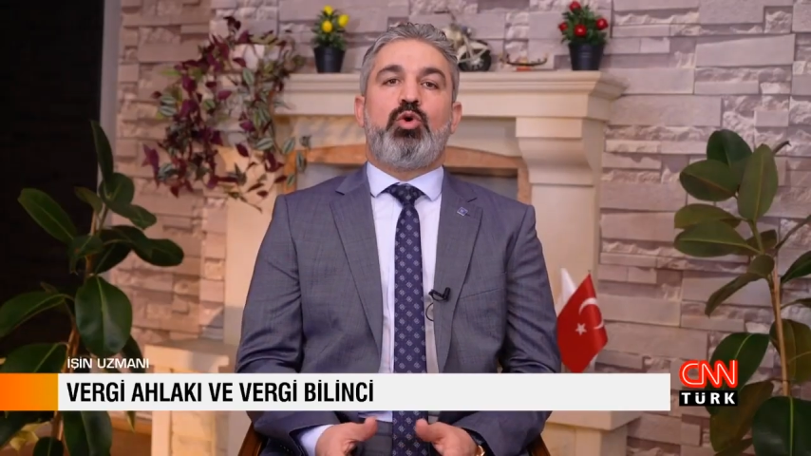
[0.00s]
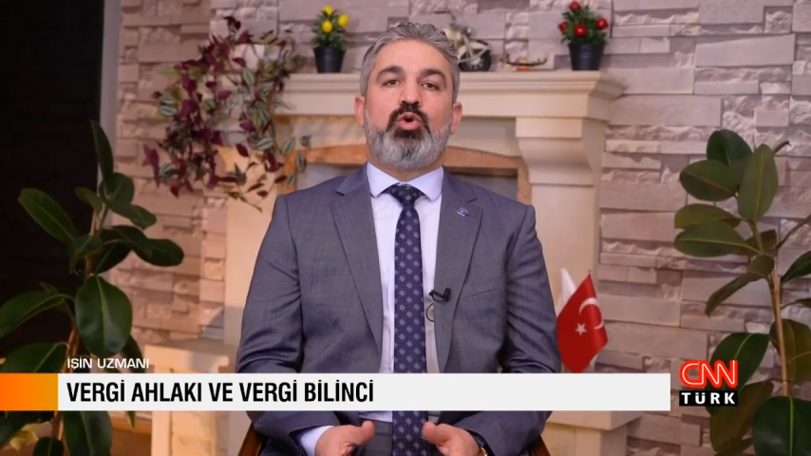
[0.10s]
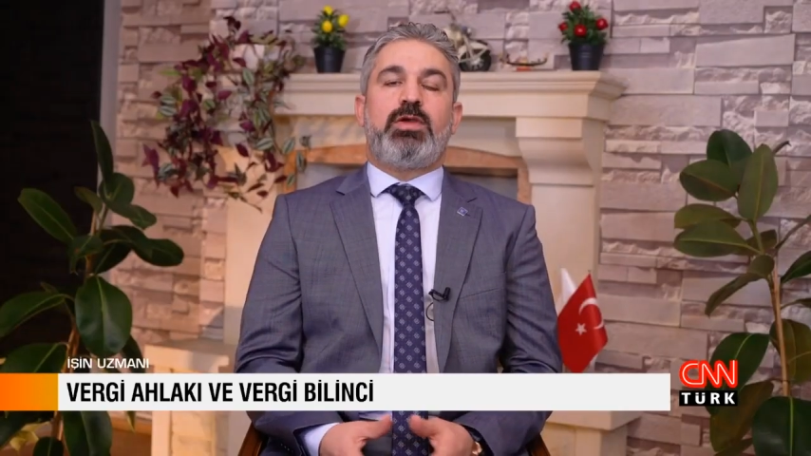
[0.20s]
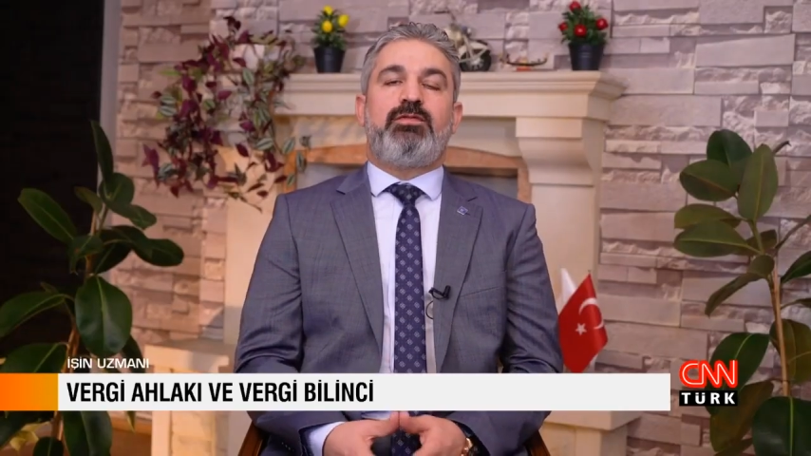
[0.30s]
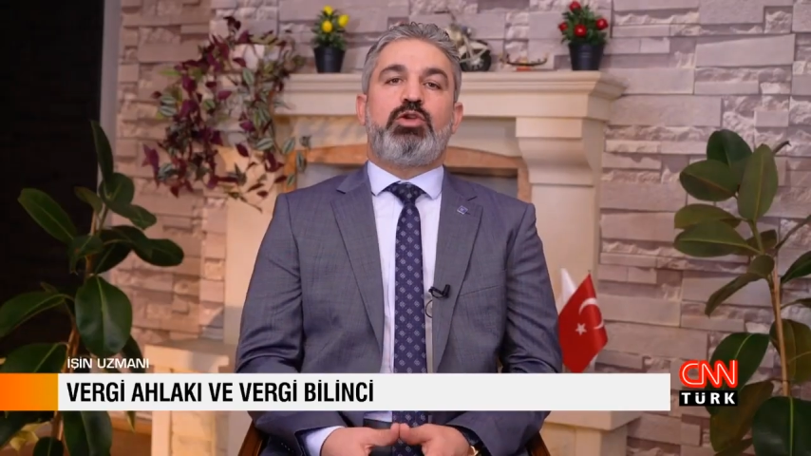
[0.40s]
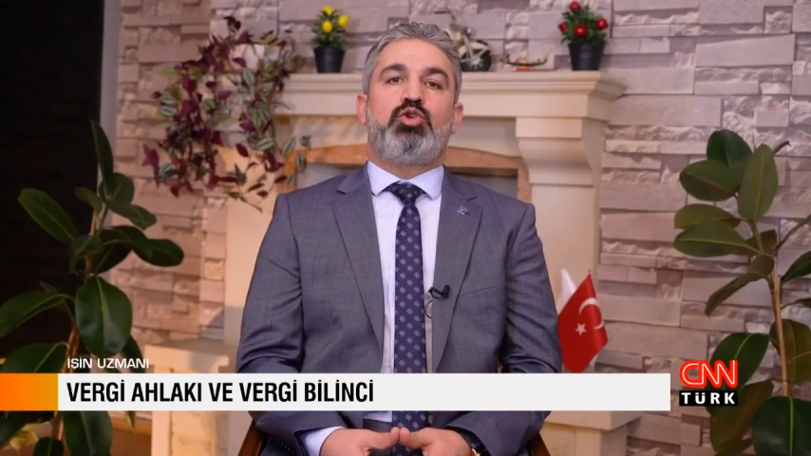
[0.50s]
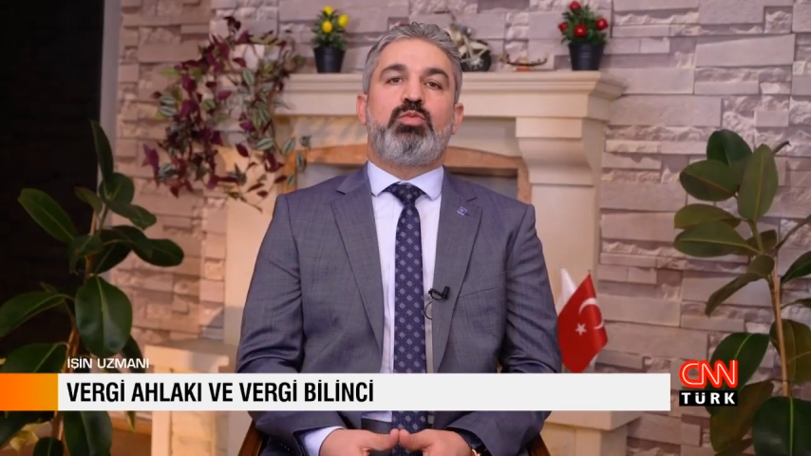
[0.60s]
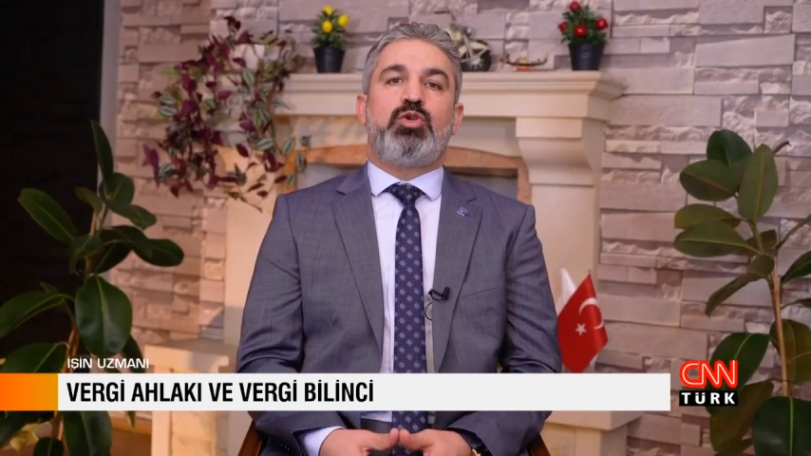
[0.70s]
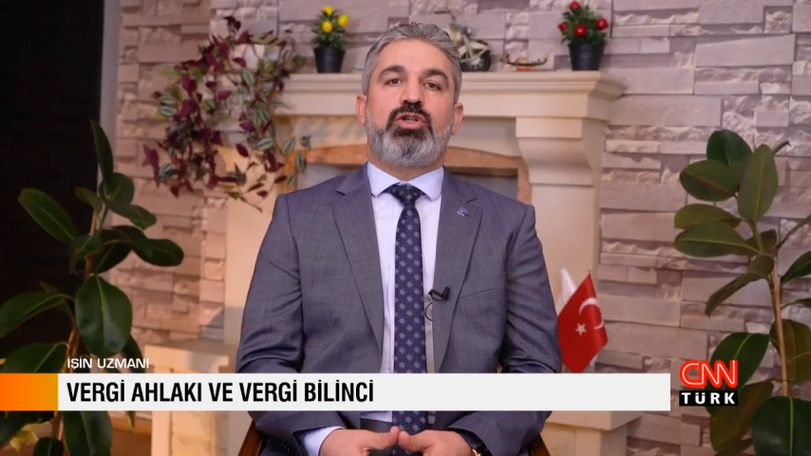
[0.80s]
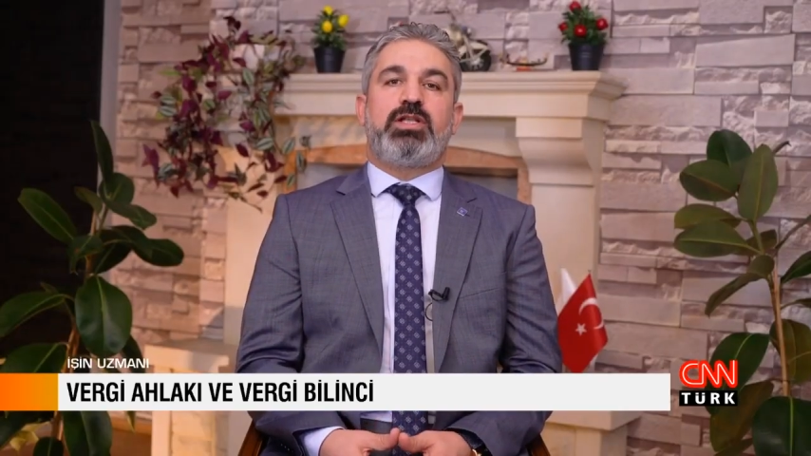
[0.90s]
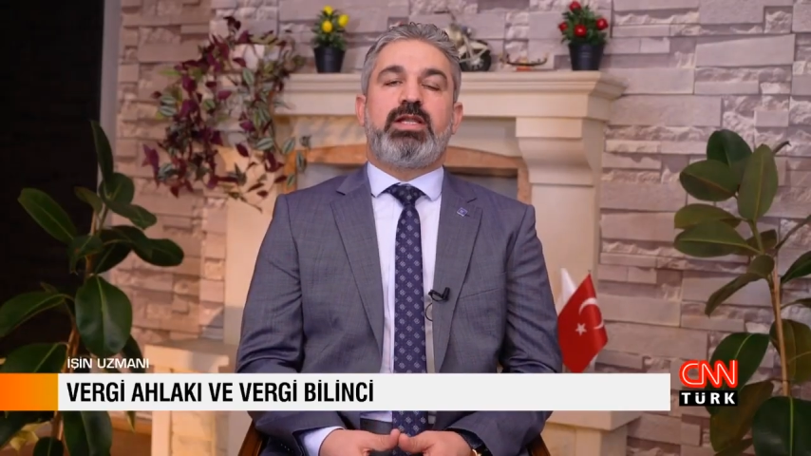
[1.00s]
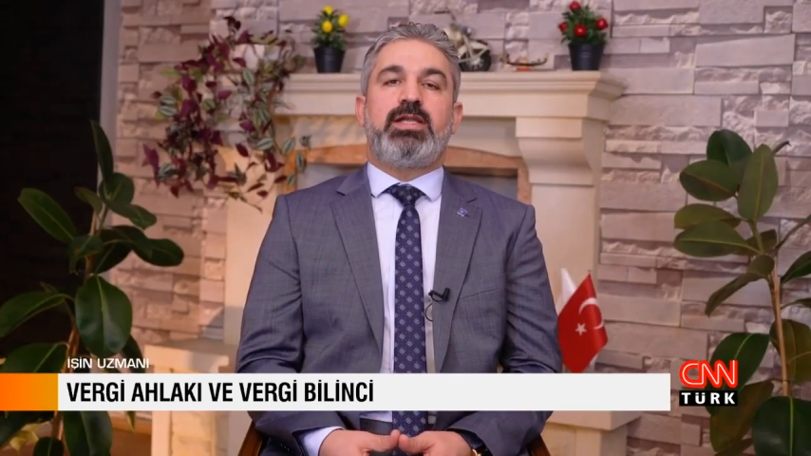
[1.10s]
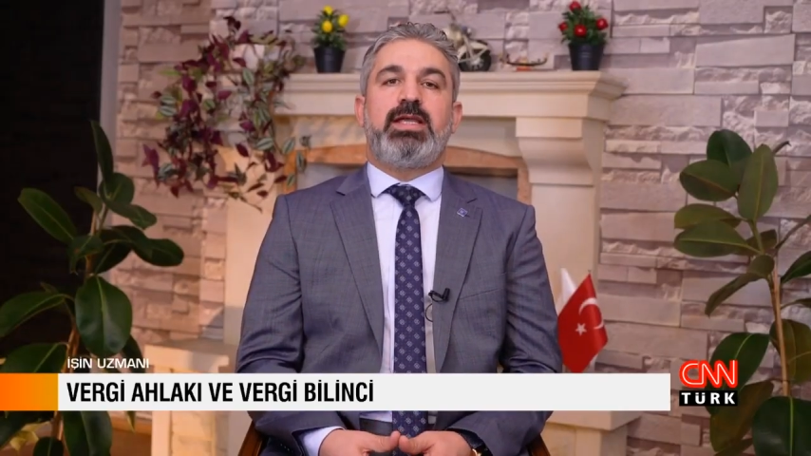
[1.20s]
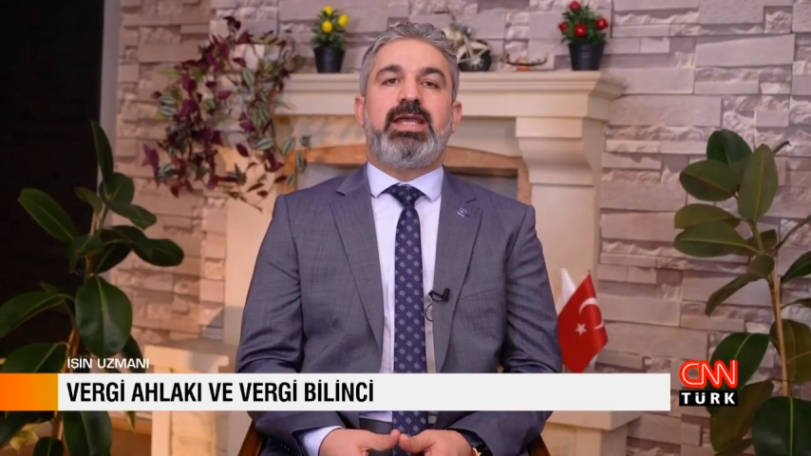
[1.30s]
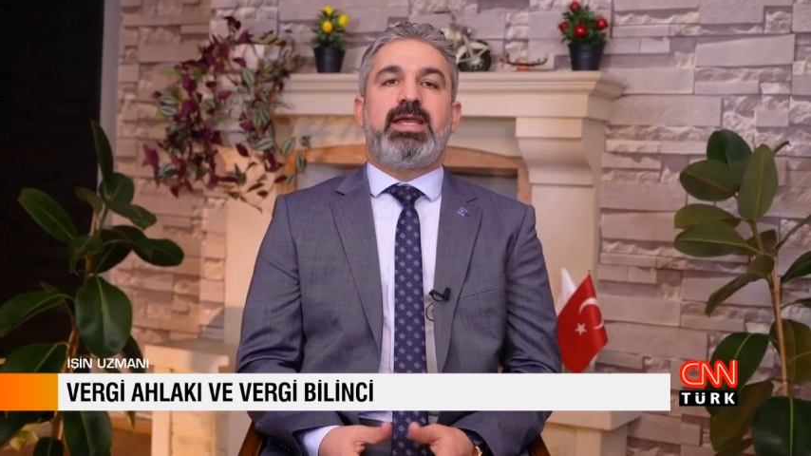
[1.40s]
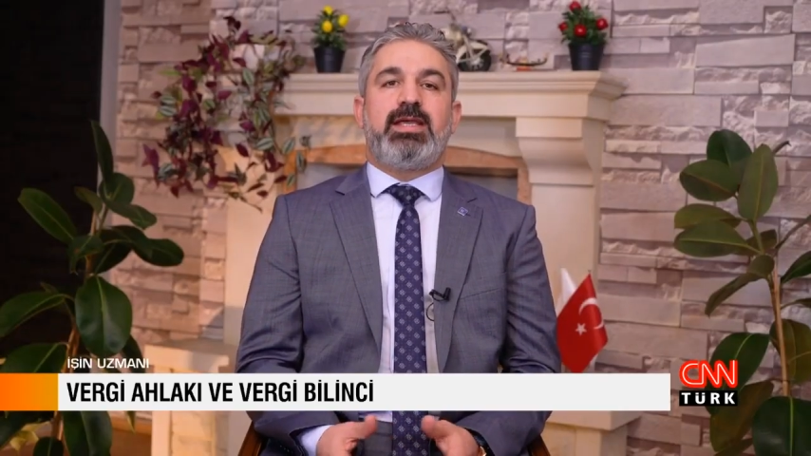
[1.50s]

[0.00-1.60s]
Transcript: ödev ve yükümlülüklerini